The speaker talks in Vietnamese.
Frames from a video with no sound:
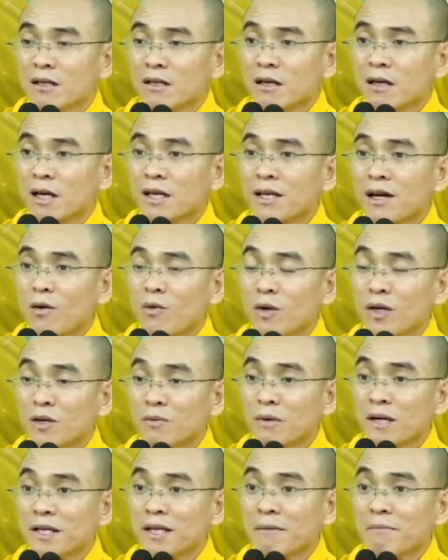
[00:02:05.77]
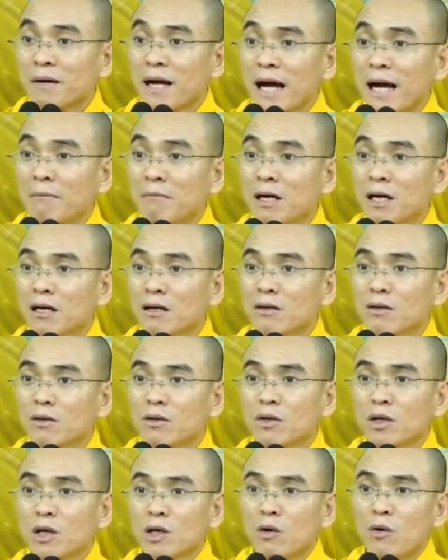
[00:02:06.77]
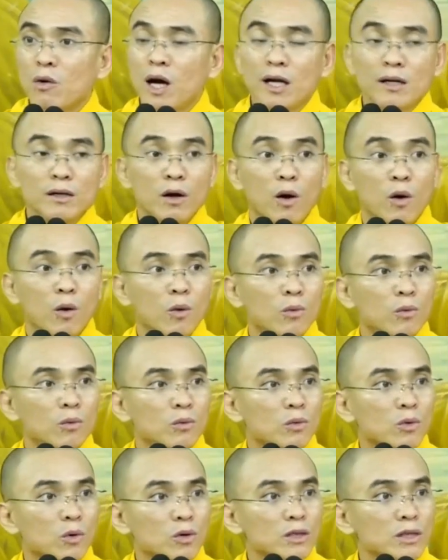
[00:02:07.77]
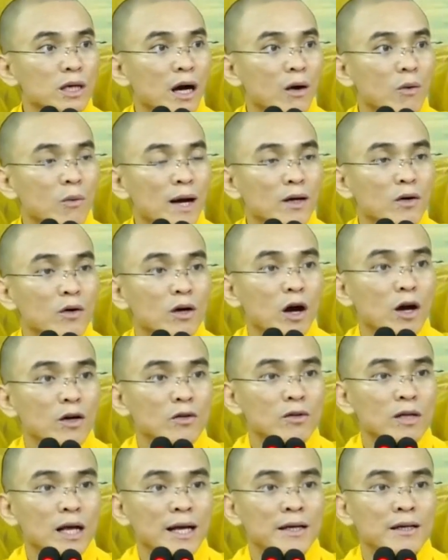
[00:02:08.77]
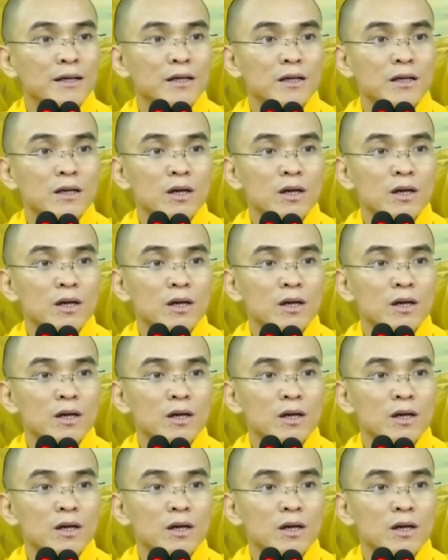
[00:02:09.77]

những cái dấu hiệu bị trầm cảm á cổ hết hồn cổ sợ quá cổ gọi cho thầy